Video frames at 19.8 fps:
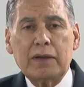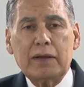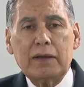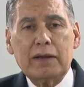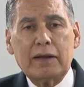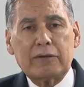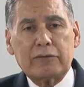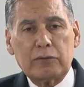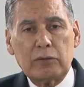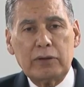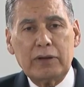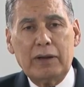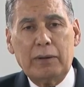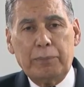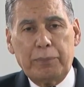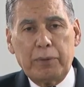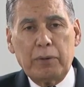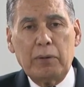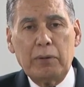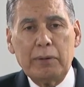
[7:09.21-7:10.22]
y el
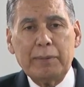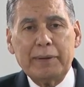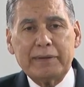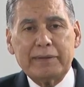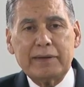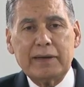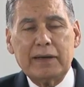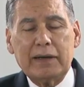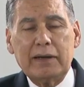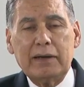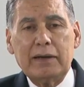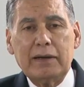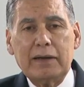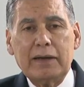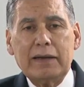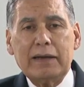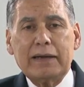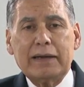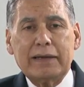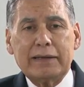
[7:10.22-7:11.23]
problema sea
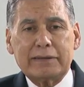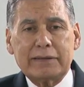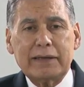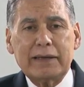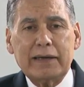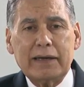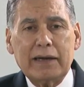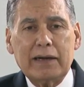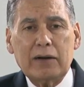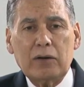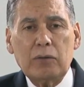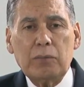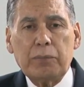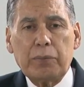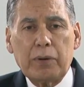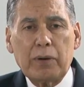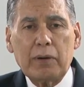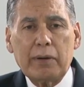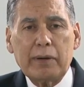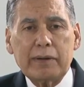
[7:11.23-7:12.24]
que tenga un
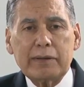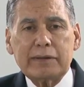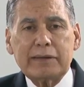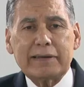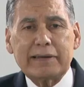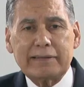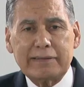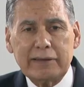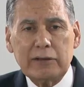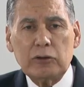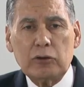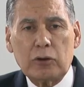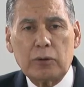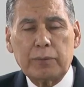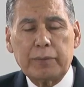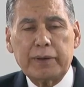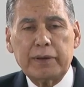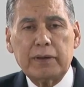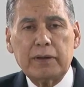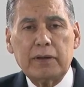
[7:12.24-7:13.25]
problema de
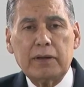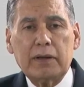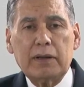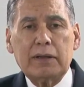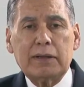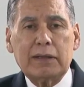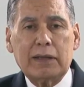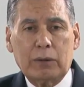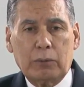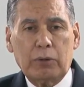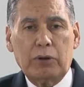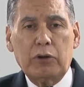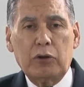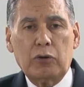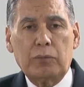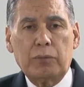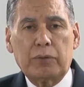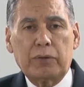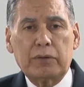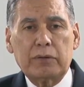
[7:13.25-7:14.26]
síndrome de
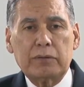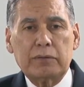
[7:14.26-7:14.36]
cuello-hombro.